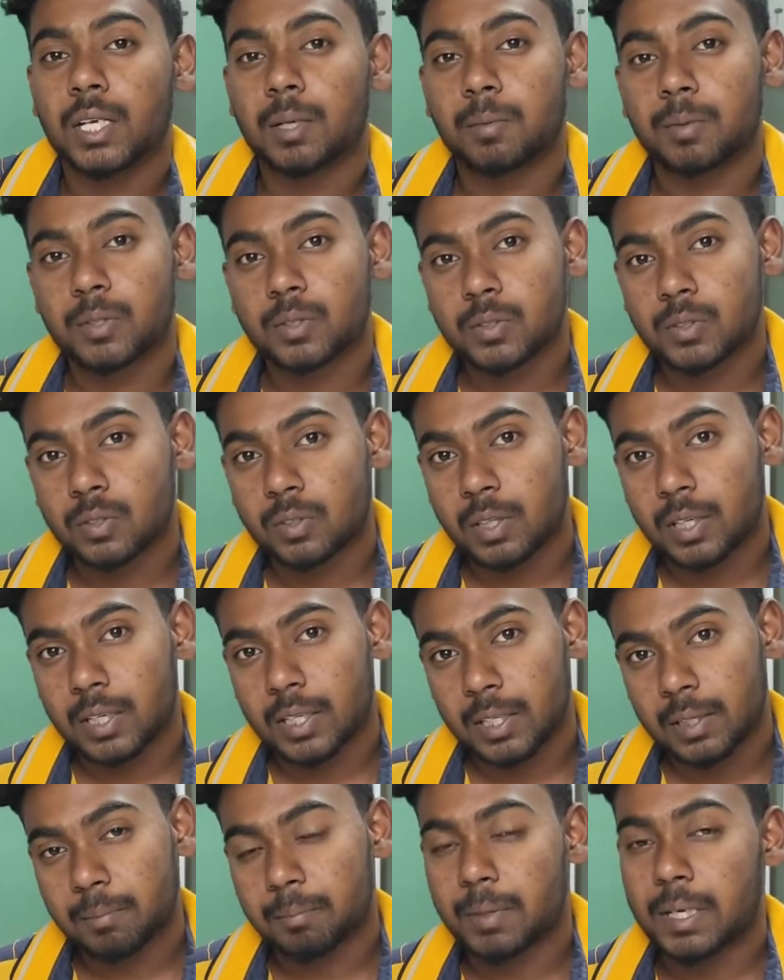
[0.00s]
ఇప్పుడు
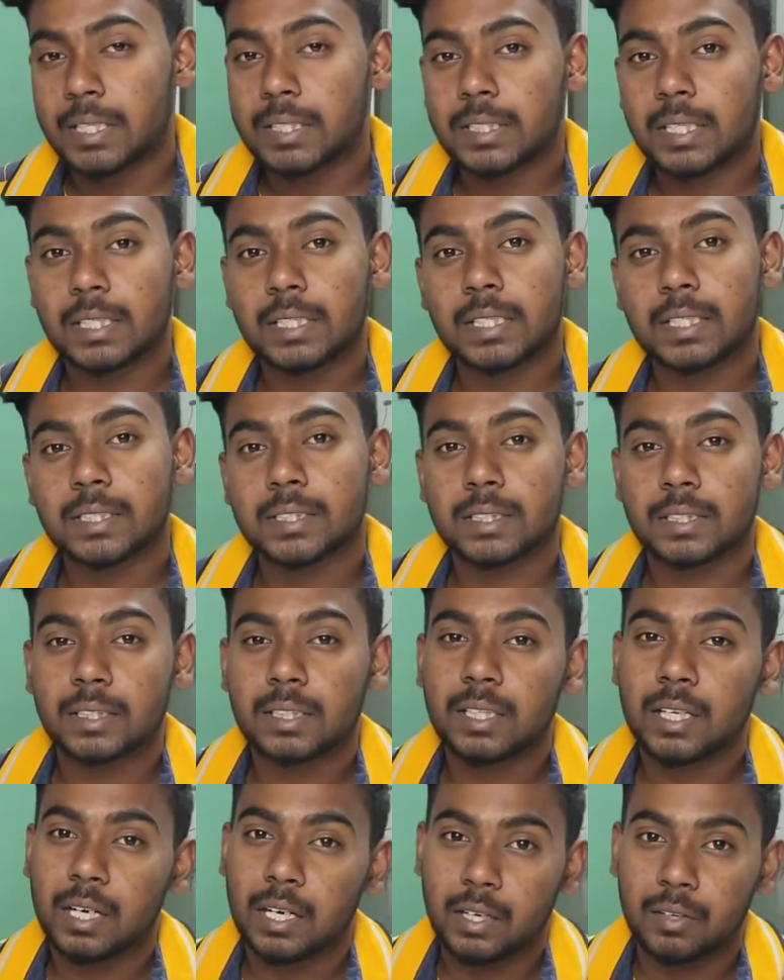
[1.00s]
చూసుకుంటే మార్చ్కి అయితే
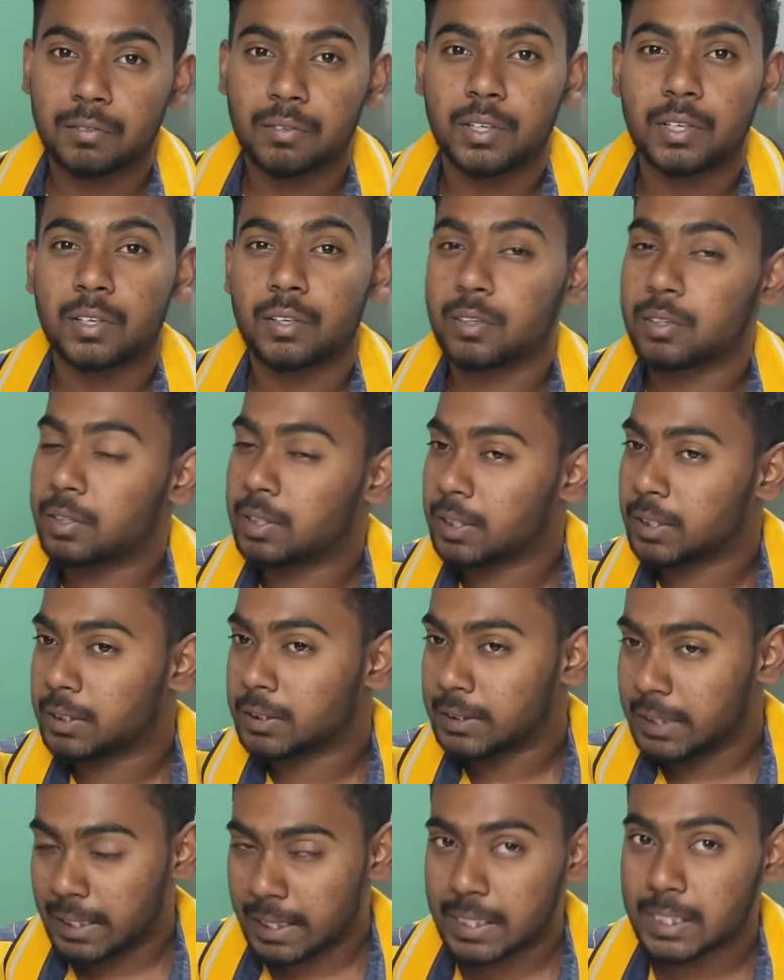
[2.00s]
వేసింది అండ్ వీళ్ళది
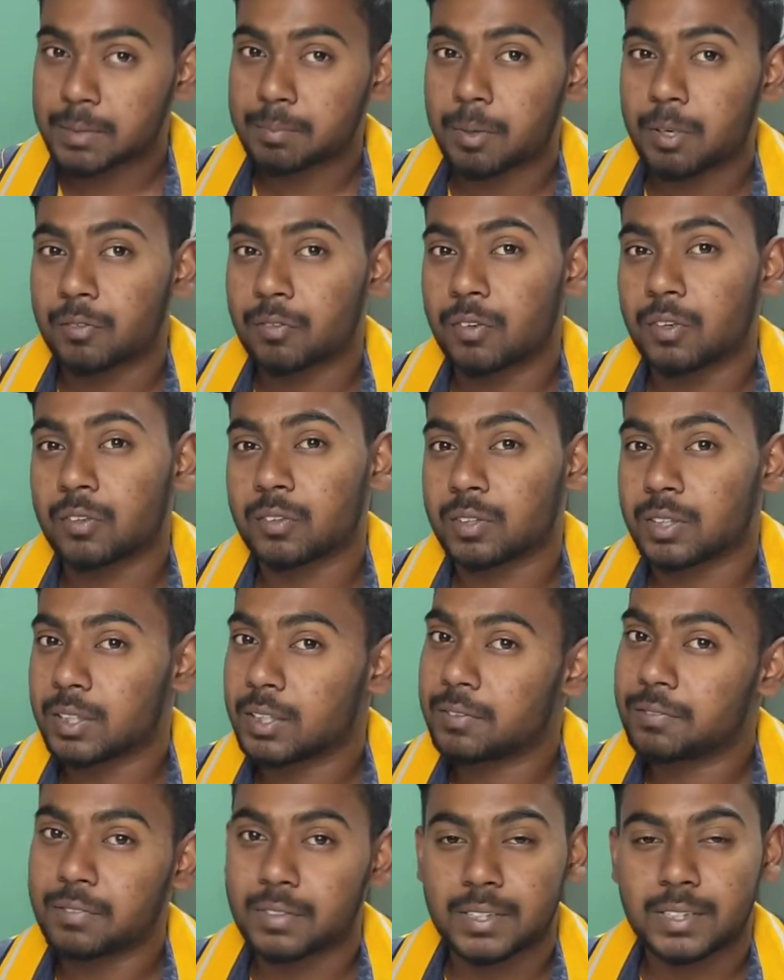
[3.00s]
సెకండ్ స్మార్ట్ ఫోన్
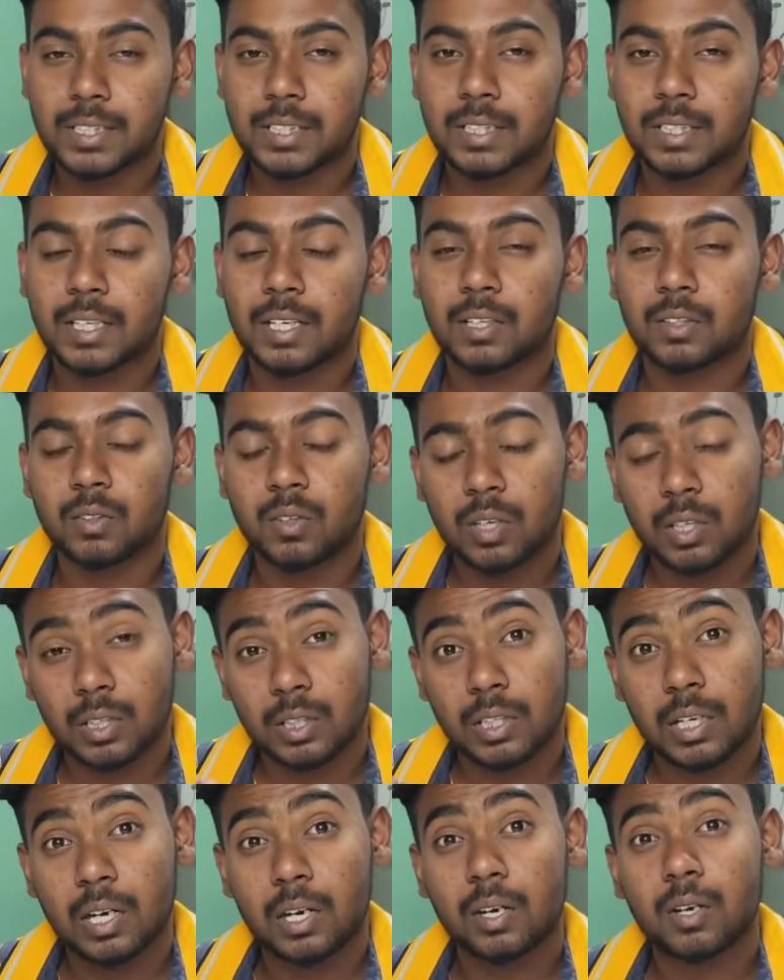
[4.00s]
అవుతుంది ఫస్ట్ అయితే కాదు అండ్
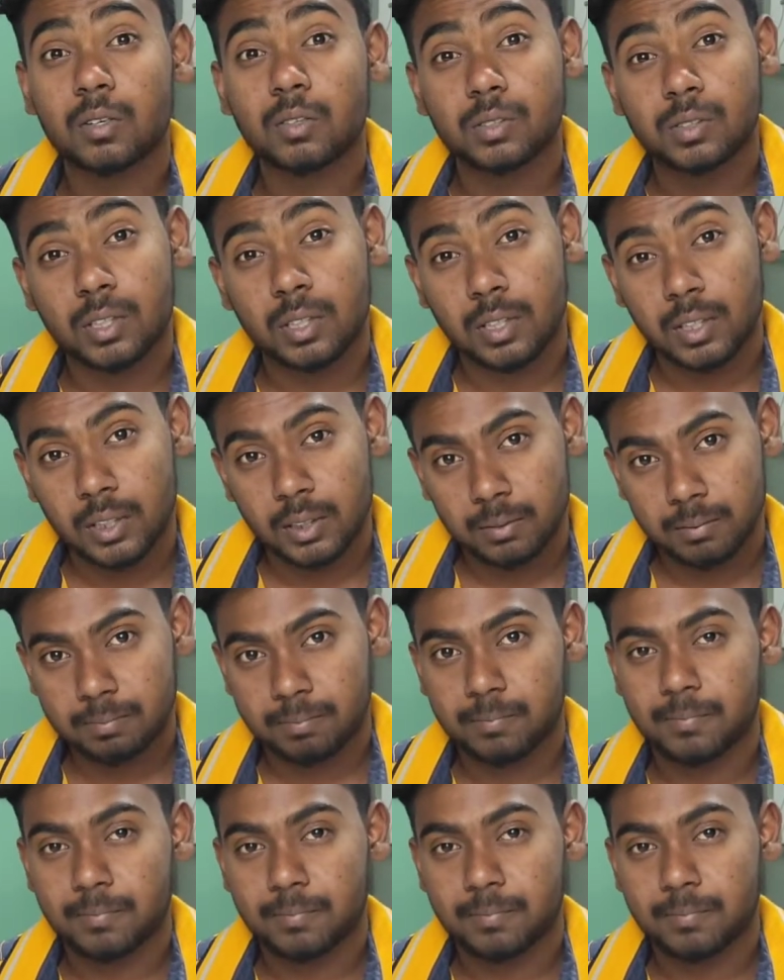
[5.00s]
థర్డ్ సార్కి